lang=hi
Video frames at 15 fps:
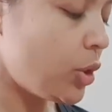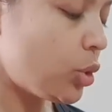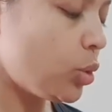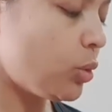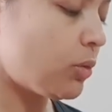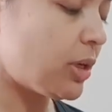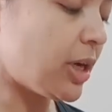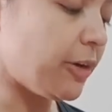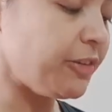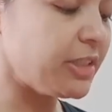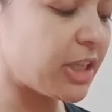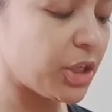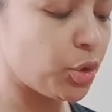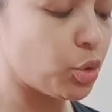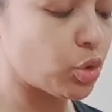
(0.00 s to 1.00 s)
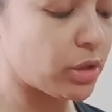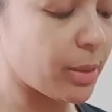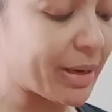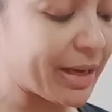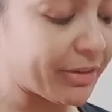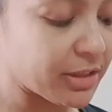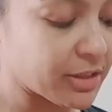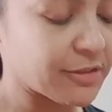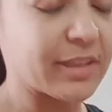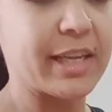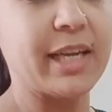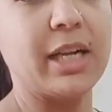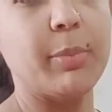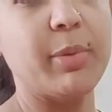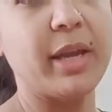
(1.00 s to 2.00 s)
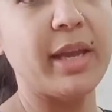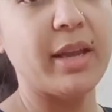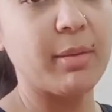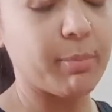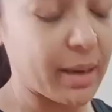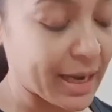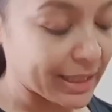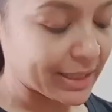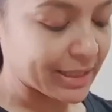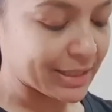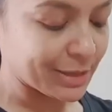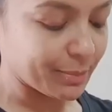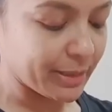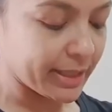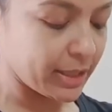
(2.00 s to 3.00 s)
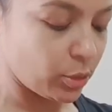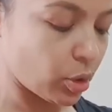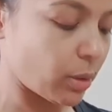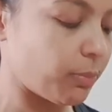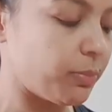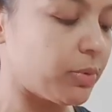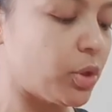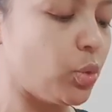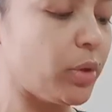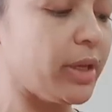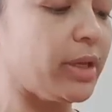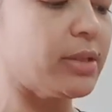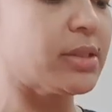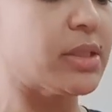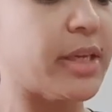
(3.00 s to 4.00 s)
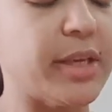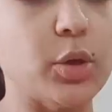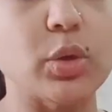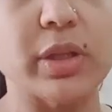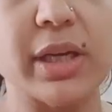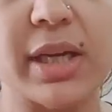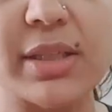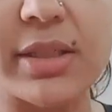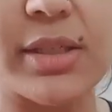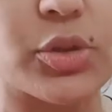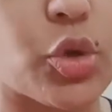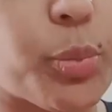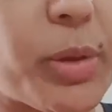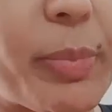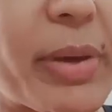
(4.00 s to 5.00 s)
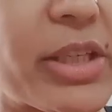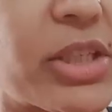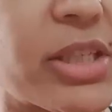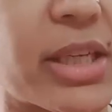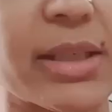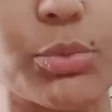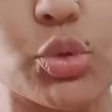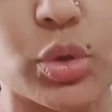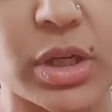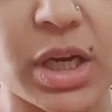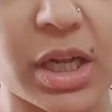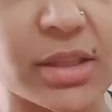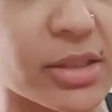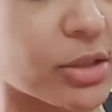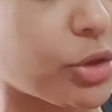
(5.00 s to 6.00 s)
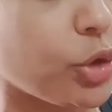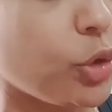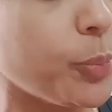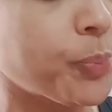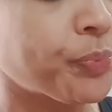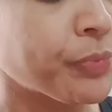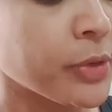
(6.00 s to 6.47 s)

तो काफ़ी जगह यूज़ होता है मैट्रेस वगैरह में ब्लैंकेट्स में तो आप क्योंकि ये स्टिकी होता है ना ऐसा इसके ऊपर पेजेस आते हैं उसको निकाल सकते हो